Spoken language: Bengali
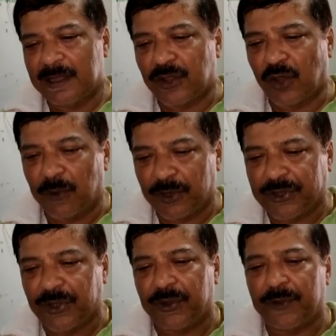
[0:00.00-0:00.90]
এই
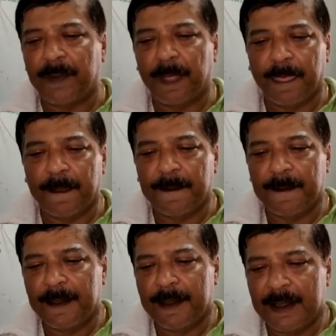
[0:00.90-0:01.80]
সমর্থন
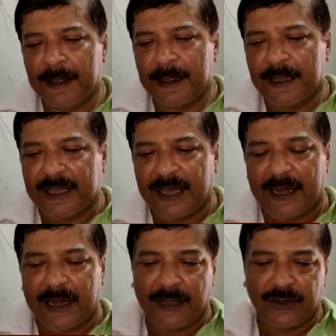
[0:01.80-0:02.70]

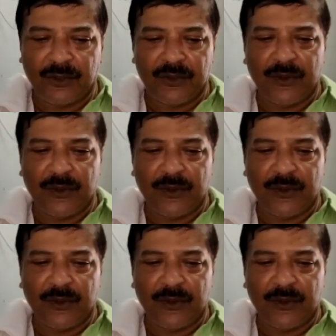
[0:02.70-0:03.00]
সারা রাজ্য